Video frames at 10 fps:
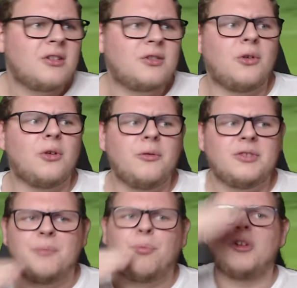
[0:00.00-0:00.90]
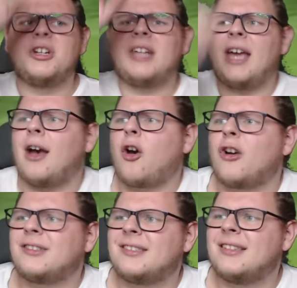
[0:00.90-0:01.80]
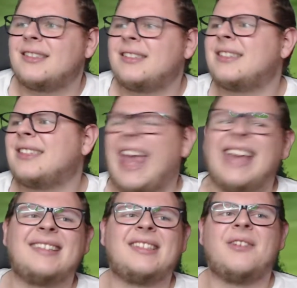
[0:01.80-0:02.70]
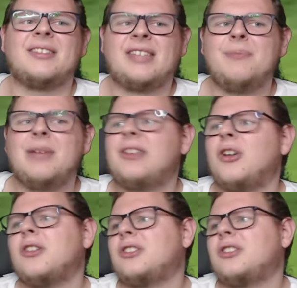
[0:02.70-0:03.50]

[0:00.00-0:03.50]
so symbolisch hinterherrotzen. Das ist das Dreckigste, was es gibt, ey.